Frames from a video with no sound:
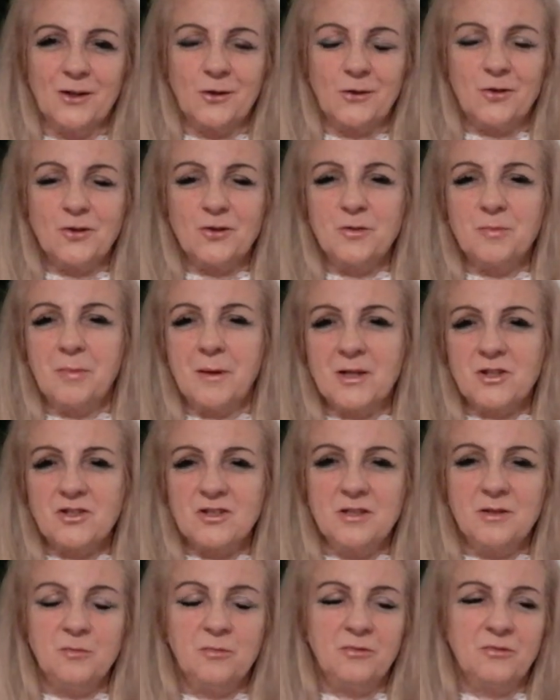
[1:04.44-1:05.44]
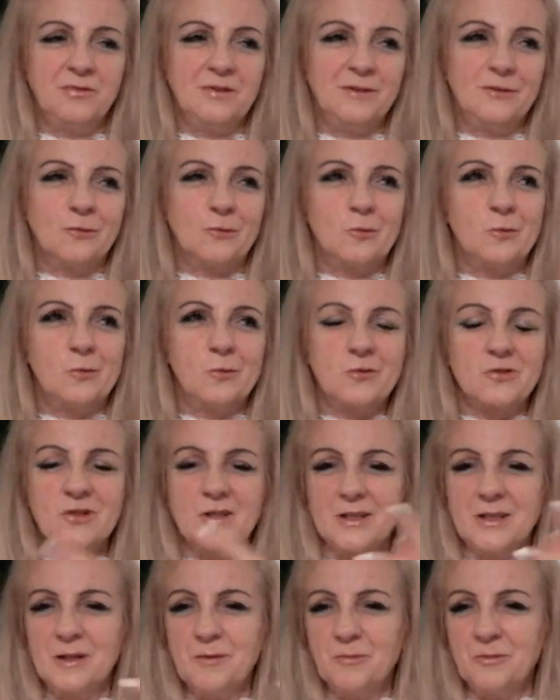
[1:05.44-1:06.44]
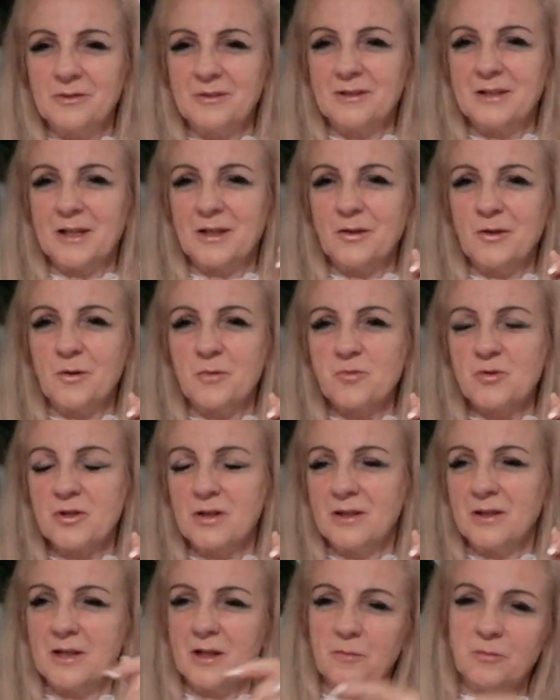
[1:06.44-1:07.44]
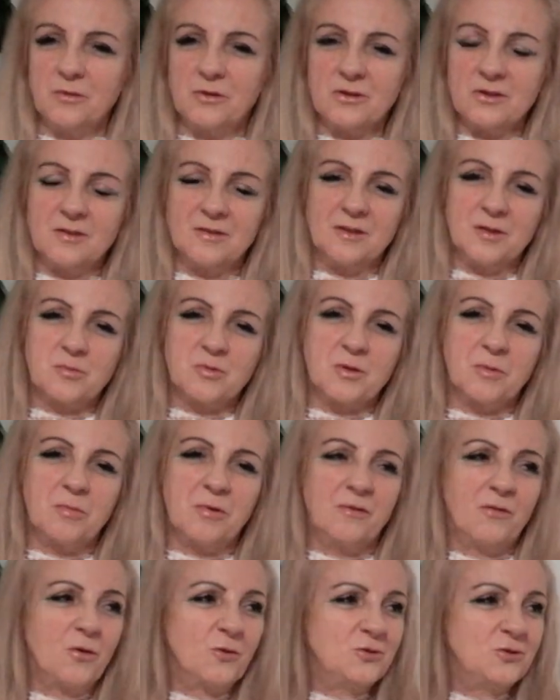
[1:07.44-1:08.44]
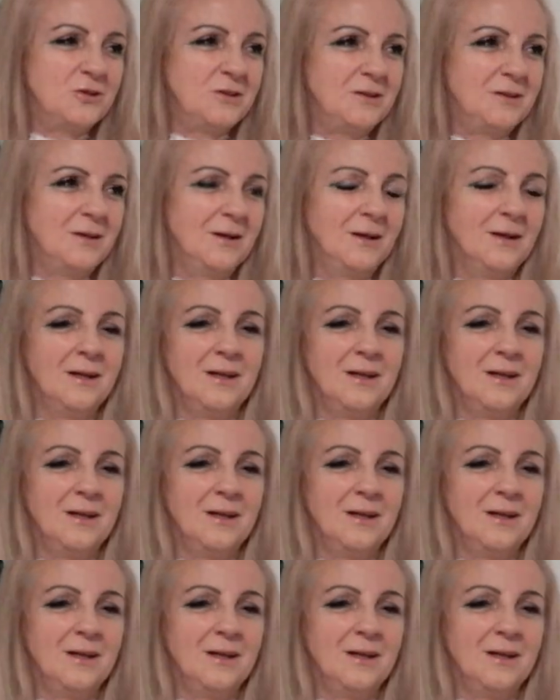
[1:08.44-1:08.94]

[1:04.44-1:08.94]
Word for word: ktoś patrzy i mówi, no kurczę, temu to tak dobrze, temu to się dobrze powodzi,